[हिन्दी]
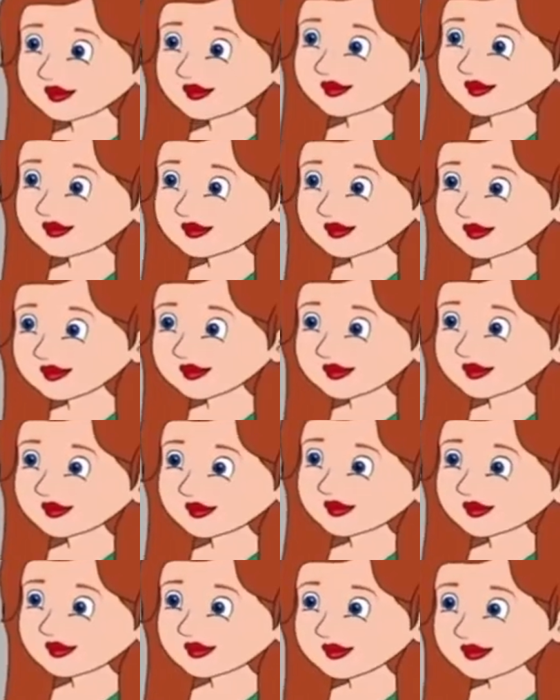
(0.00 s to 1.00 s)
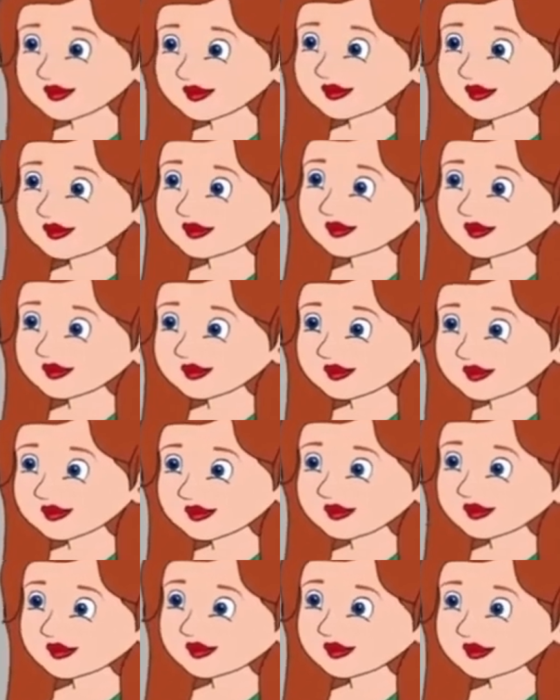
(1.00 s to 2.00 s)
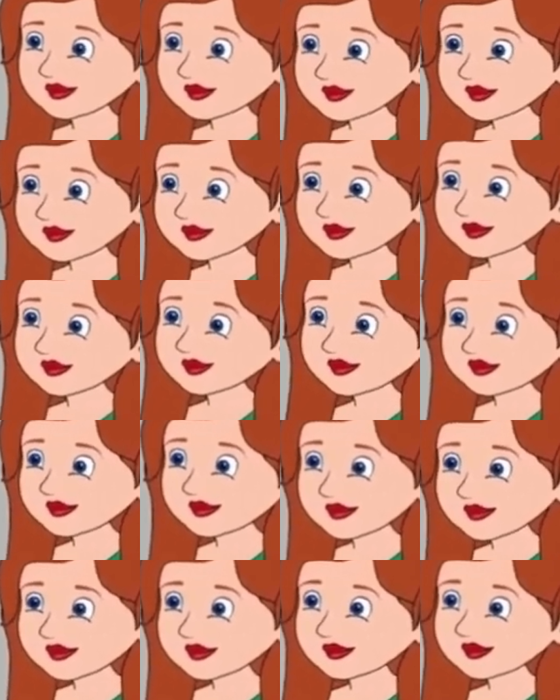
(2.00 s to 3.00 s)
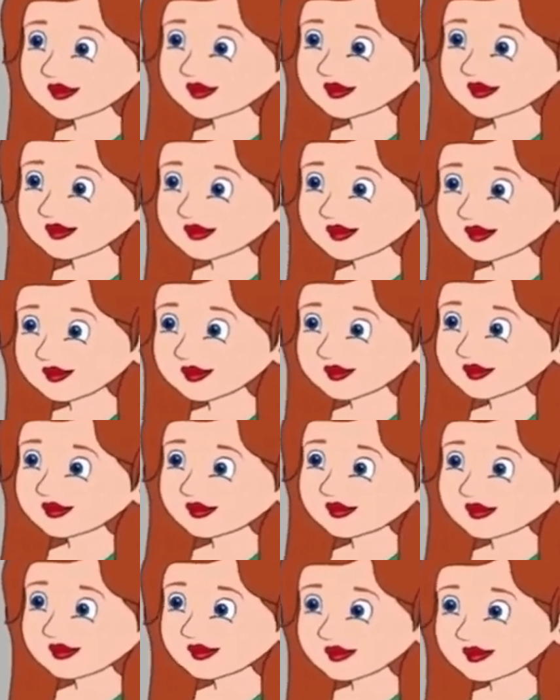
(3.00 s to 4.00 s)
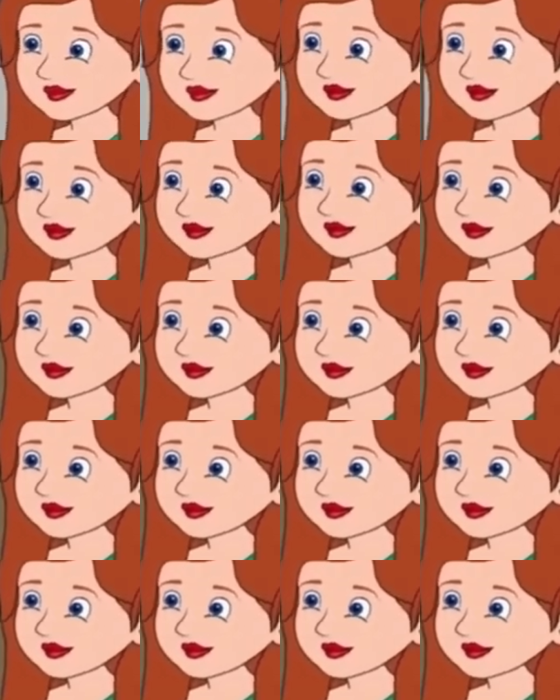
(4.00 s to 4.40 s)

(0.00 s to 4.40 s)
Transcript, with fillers: में वो उठ के जाने लगती है दरवाजे तक पहुंची होती है कि अमर